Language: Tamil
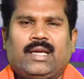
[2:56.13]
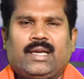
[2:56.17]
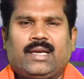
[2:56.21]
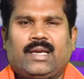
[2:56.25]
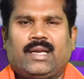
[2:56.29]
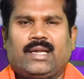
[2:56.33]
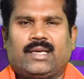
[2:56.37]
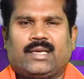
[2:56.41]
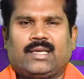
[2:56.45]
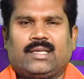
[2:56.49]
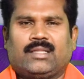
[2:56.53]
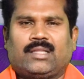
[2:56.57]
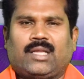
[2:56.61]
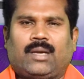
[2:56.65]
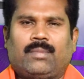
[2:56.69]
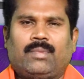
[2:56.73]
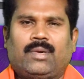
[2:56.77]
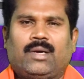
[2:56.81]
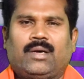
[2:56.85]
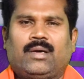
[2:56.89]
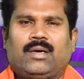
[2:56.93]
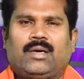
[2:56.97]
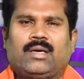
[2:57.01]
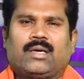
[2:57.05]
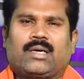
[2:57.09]
இன்றைக்கு
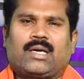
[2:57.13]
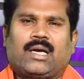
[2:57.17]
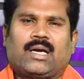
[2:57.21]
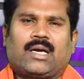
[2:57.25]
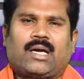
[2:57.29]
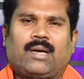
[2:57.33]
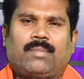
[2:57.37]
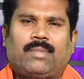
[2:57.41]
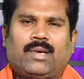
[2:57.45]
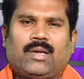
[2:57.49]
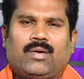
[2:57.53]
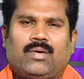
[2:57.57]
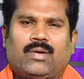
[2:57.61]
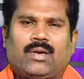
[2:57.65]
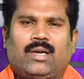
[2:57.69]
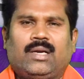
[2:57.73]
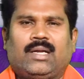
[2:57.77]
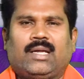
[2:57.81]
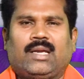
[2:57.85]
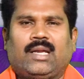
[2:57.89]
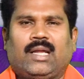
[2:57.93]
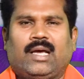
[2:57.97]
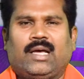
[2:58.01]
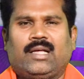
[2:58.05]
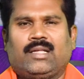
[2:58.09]
தமிழ க கமல்
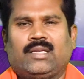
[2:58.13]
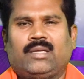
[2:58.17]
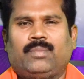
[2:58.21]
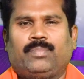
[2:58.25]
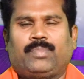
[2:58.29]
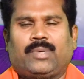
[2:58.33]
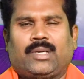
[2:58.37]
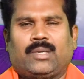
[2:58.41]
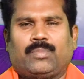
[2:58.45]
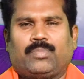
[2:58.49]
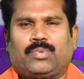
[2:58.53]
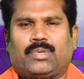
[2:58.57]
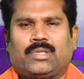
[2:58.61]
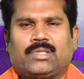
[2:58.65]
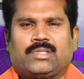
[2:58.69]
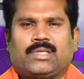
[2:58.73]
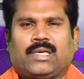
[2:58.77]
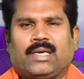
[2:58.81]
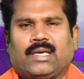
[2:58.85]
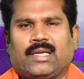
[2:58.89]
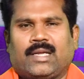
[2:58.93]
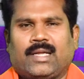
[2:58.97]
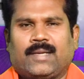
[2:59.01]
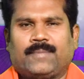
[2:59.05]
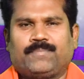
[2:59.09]
அவர்கள் எல்லா இதிலையும் பரப்புரை
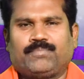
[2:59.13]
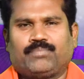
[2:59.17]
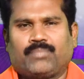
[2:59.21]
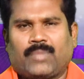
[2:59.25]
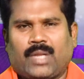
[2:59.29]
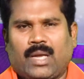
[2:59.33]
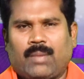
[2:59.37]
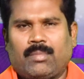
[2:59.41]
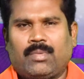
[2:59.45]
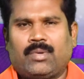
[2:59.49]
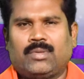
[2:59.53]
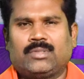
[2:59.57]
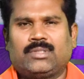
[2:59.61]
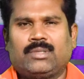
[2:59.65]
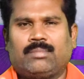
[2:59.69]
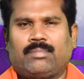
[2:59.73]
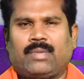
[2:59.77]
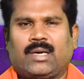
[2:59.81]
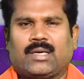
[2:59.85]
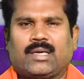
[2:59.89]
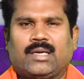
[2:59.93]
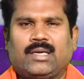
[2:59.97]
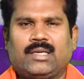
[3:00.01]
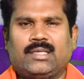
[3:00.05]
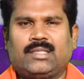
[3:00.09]
செய்கிறார் நம்ம வந்து
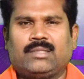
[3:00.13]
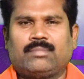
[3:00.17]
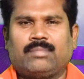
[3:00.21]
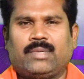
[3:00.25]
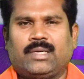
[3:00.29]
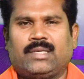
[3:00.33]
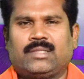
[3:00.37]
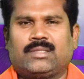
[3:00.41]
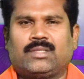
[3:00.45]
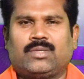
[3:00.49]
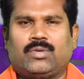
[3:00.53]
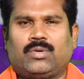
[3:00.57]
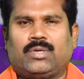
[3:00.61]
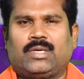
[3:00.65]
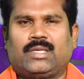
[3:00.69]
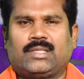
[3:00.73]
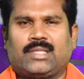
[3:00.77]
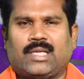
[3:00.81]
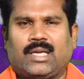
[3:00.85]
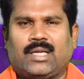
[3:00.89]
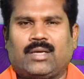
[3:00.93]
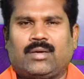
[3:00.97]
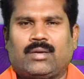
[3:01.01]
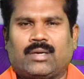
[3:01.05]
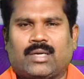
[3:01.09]
மக்கள் நீதி மையத்தினுடைய
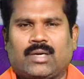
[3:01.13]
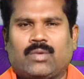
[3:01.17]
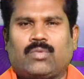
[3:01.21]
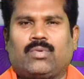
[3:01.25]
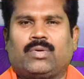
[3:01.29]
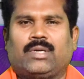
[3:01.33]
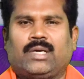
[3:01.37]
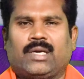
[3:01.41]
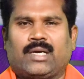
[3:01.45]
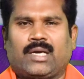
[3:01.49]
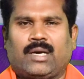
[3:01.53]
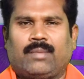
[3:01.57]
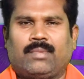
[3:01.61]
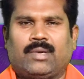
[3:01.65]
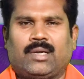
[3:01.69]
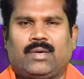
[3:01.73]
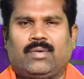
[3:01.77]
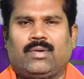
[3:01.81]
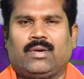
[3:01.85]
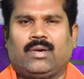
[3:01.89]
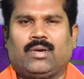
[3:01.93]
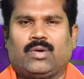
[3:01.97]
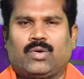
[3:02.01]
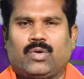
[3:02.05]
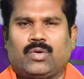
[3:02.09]
தலைவர்கள் கூடிய கமல்
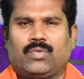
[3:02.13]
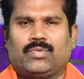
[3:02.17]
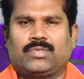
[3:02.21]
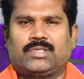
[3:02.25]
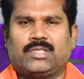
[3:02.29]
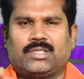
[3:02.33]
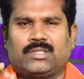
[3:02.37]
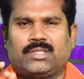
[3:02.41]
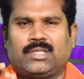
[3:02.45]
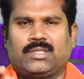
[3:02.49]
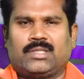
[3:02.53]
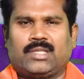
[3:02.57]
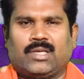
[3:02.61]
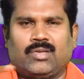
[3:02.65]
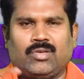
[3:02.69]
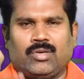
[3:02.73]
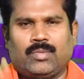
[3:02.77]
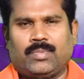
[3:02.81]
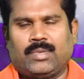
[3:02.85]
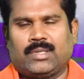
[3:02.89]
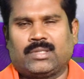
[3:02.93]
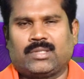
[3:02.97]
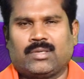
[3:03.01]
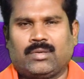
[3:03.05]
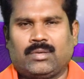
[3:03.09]
அவர்களுக்கு ஒரு விஷயத்தை
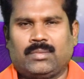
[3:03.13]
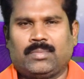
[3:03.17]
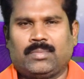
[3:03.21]
தெளிவுபடுத்த பயன்படுத்த